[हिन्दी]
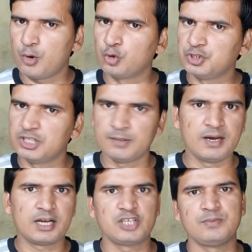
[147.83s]
बहुत ही
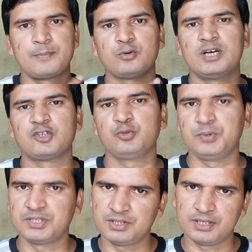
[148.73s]
धमाल का इसमें आपको धांसू
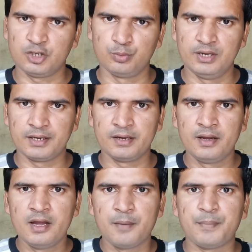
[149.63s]
पिक्चर देखने को मिलेंगे
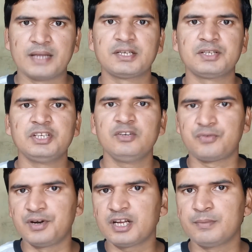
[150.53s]
बात करते हैं
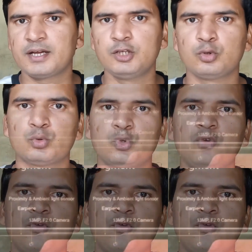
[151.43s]
फ्रंट कैमरा की तो दोनों